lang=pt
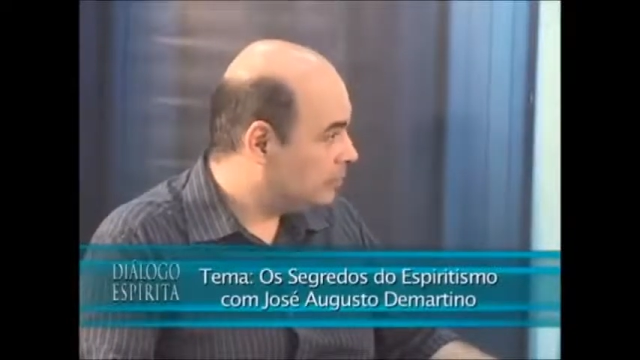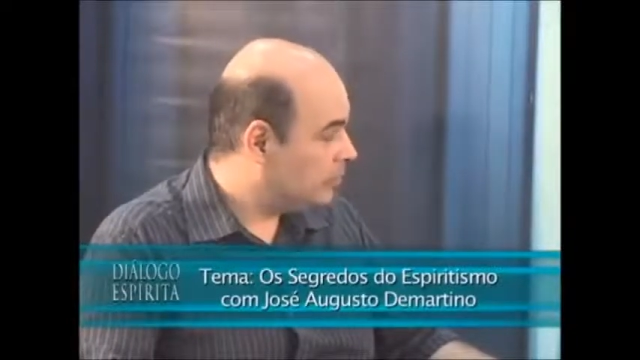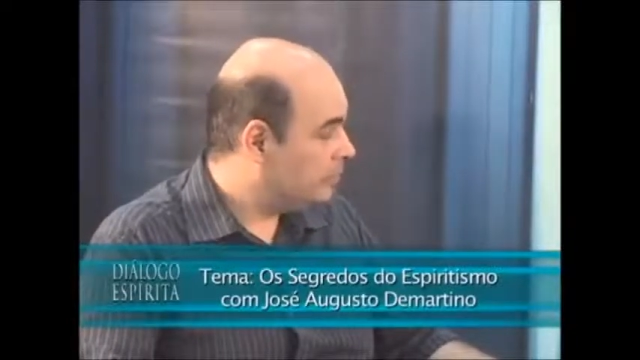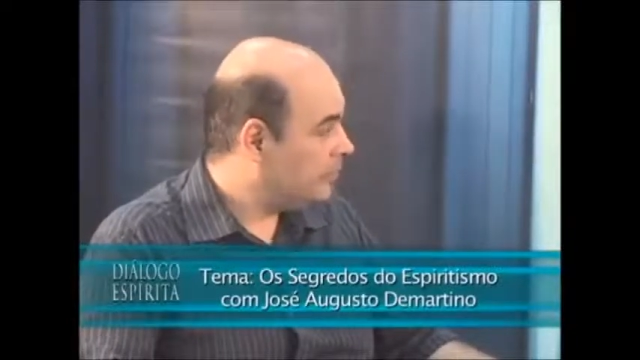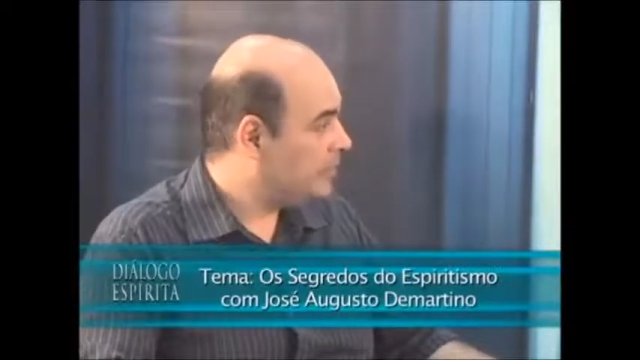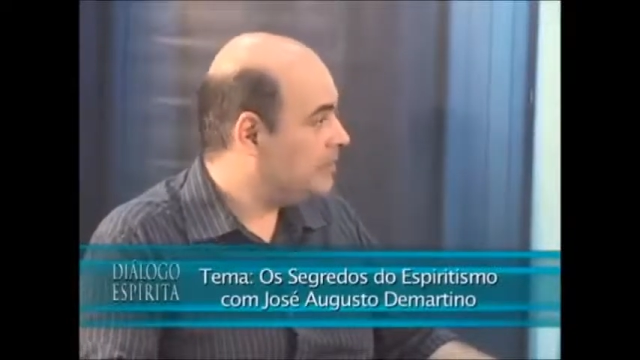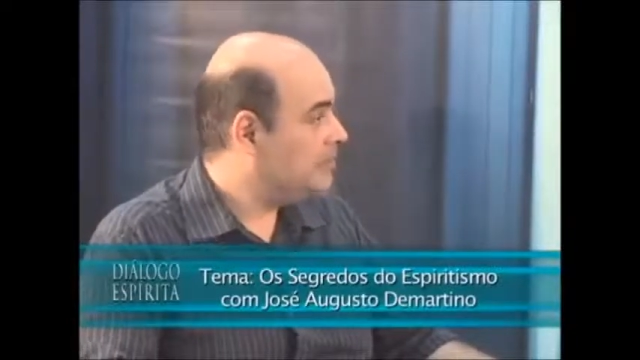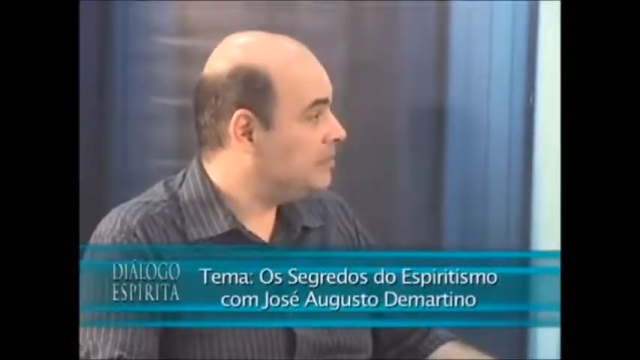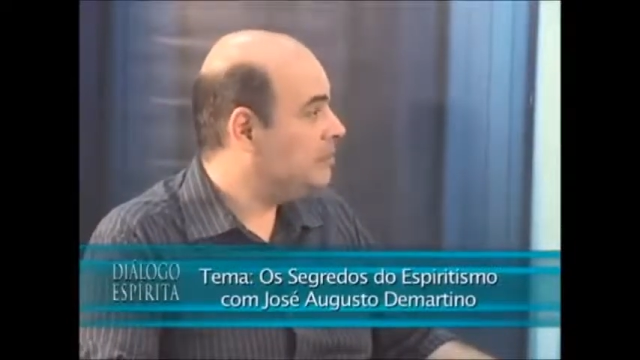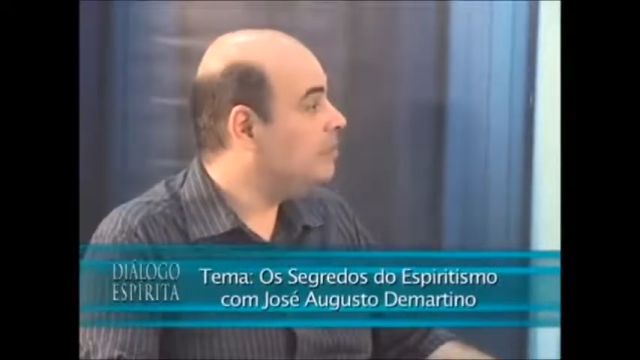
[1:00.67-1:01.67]
O jovem
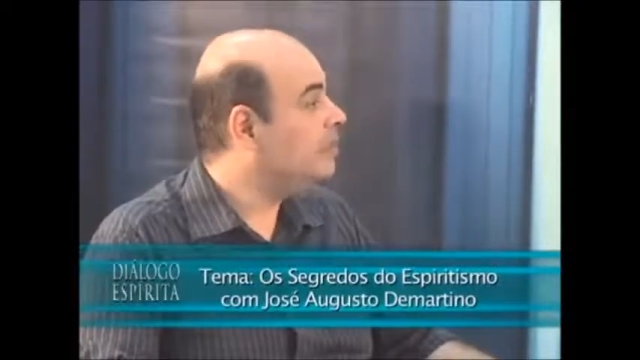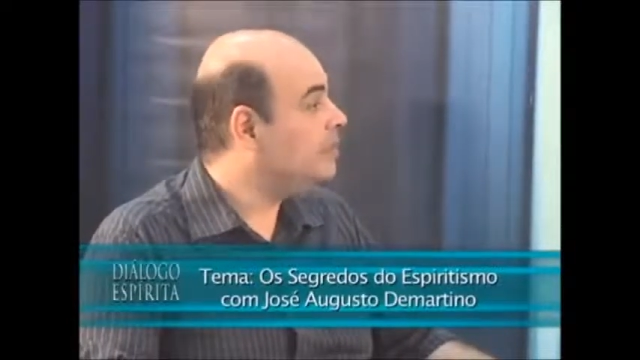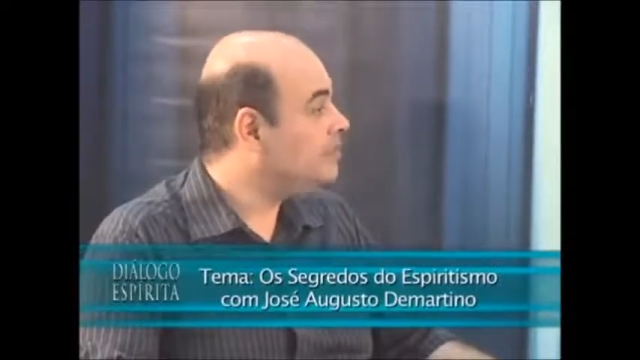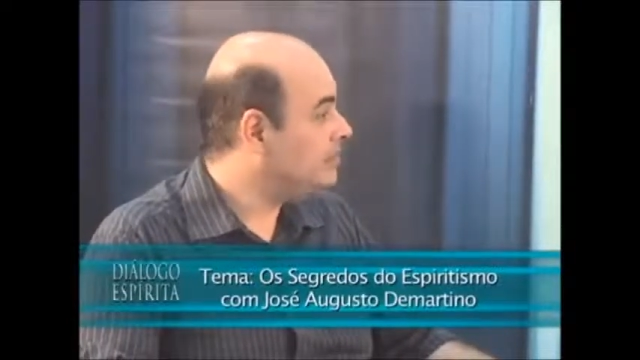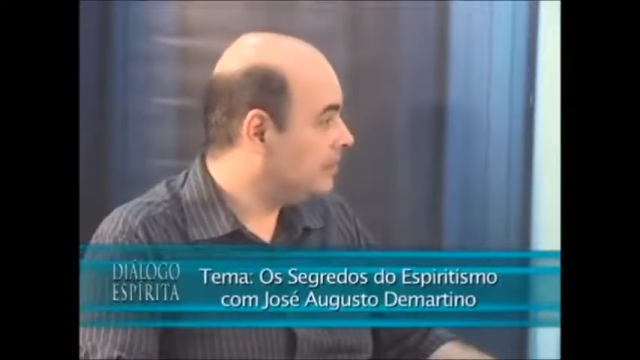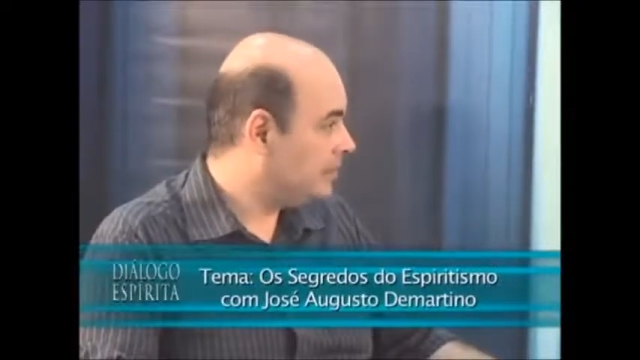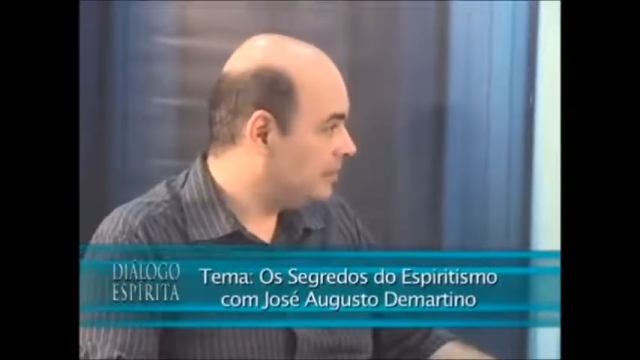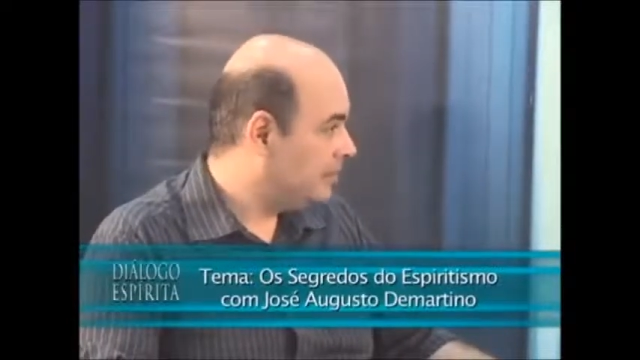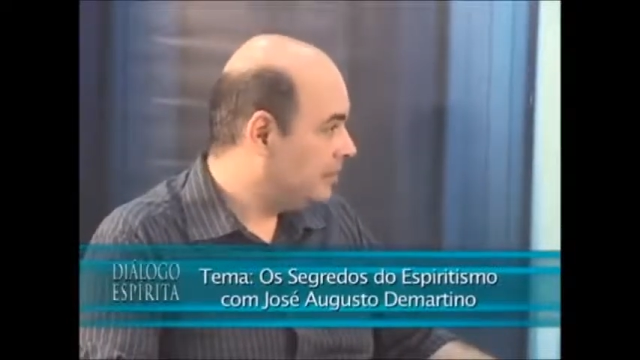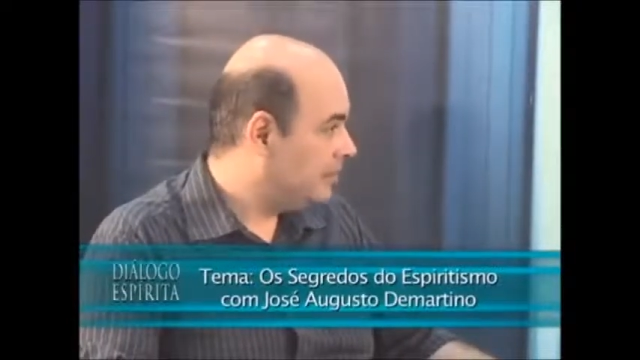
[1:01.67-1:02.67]
precisa se conhecer,
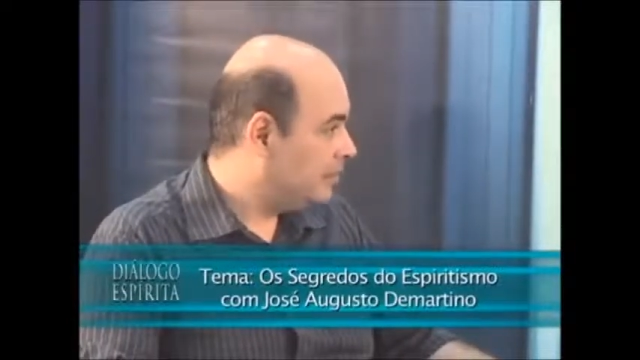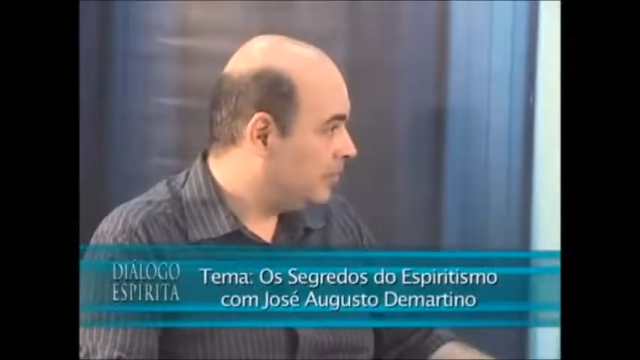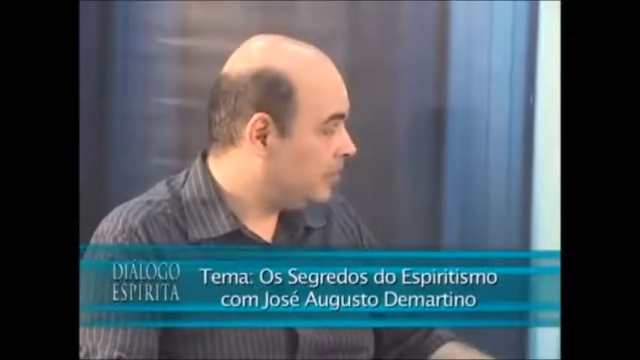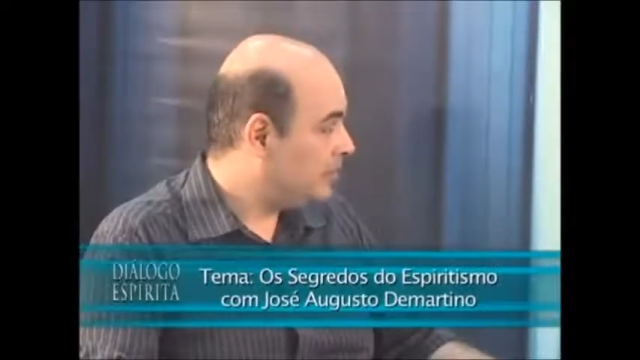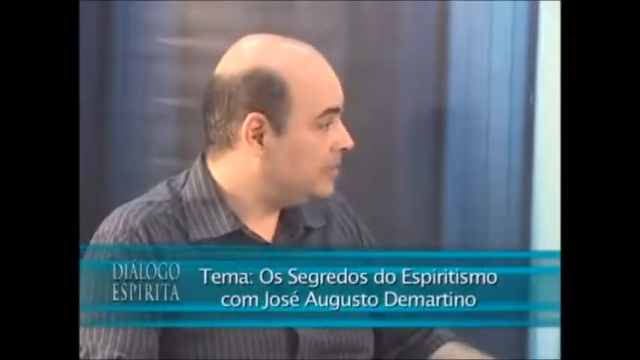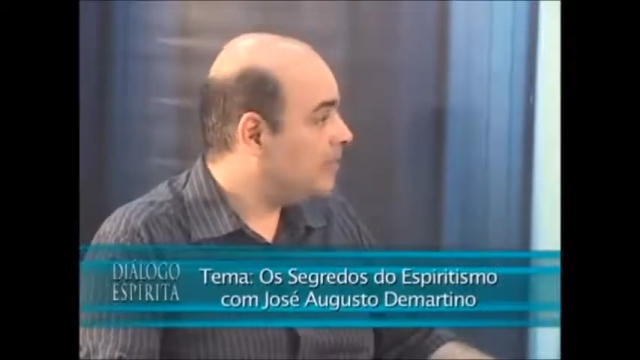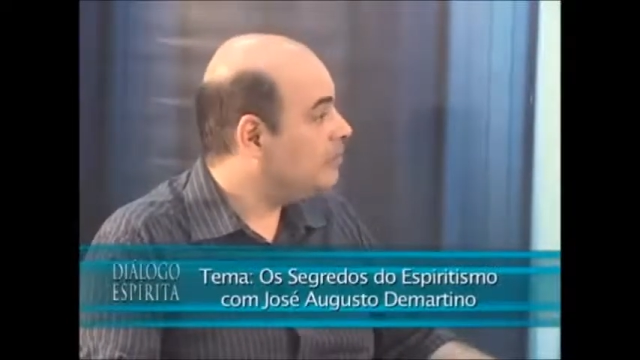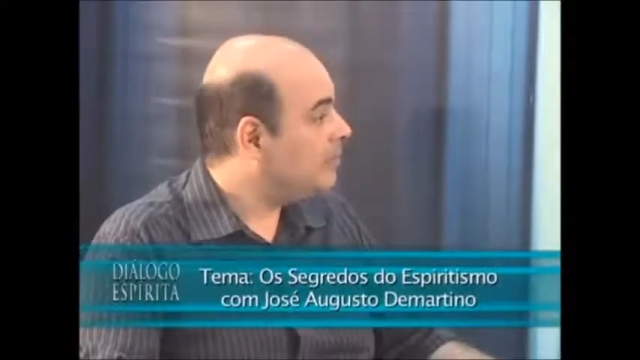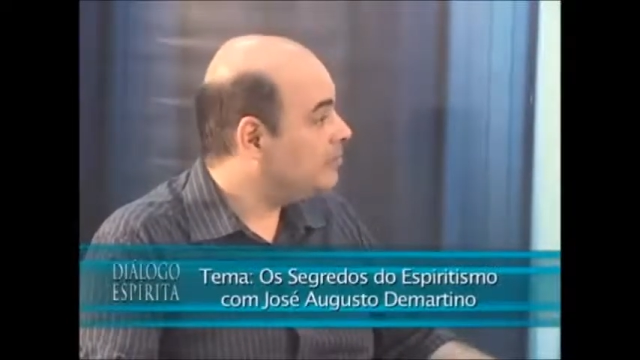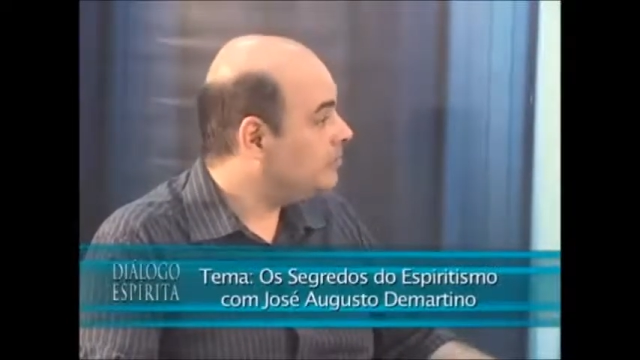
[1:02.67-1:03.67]
para poder saber